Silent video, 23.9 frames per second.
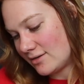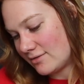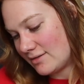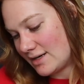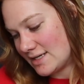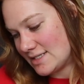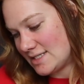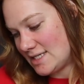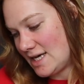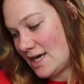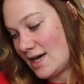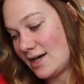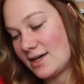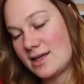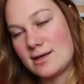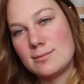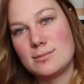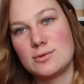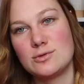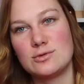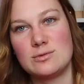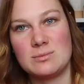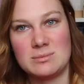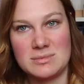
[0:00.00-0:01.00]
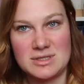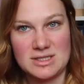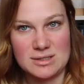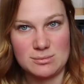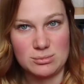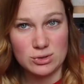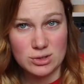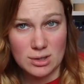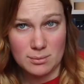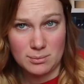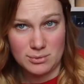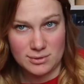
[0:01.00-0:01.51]
quasi hergebe und mir die
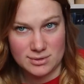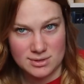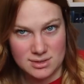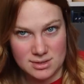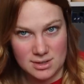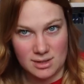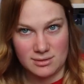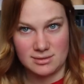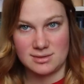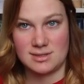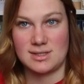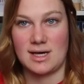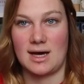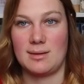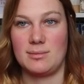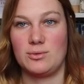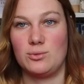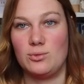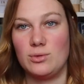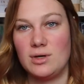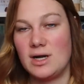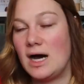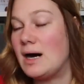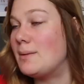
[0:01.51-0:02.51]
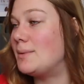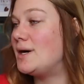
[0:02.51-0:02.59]
Bücherbüchsenausgabe hole.